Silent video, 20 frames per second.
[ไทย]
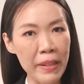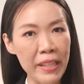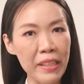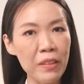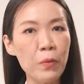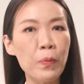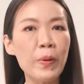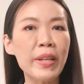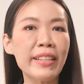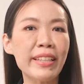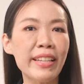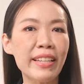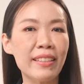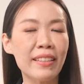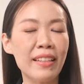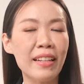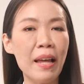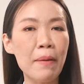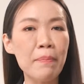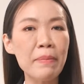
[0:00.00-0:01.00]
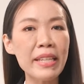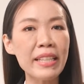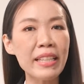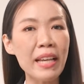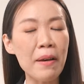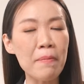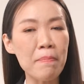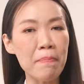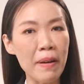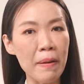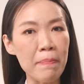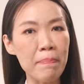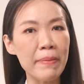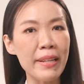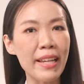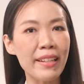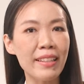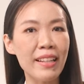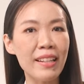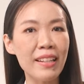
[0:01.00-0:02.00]
พลิกวิกฤตและมีการปรับเป
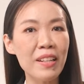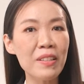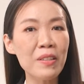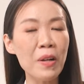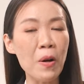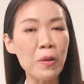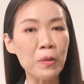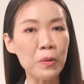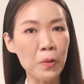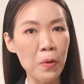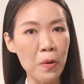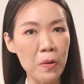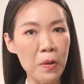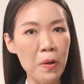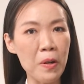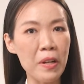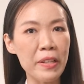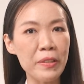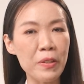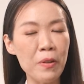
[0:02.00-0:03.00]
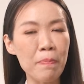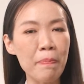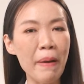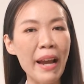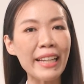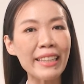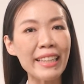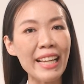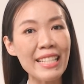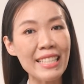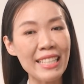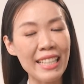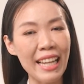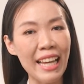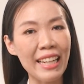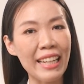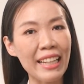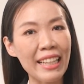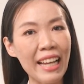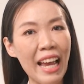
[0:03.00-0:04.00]
ลี่ยนในเรื่องของตัวกลยุทธ์ภายใต้ส
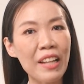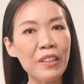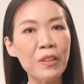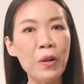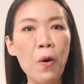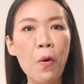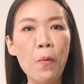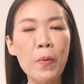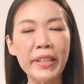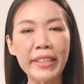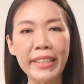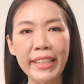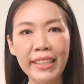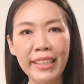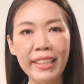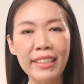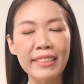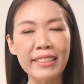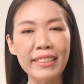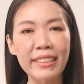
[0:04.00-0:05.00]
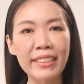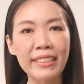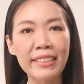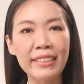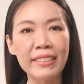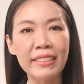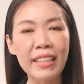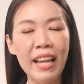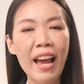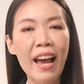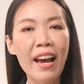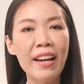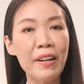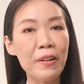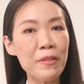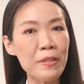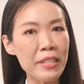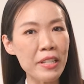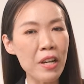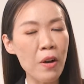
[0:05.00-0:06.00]
ถานการณ์โควิดที่เกิดขึ้น
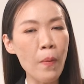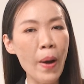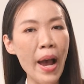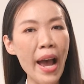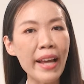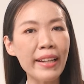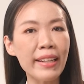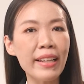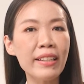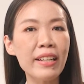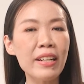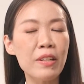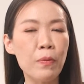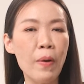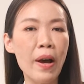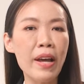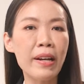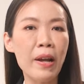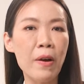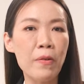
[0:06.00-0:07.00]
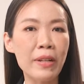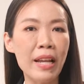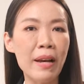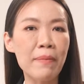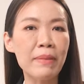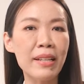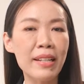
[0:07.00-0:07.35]
เราเชื่อว่าถ้าเกิดว่าเรานำ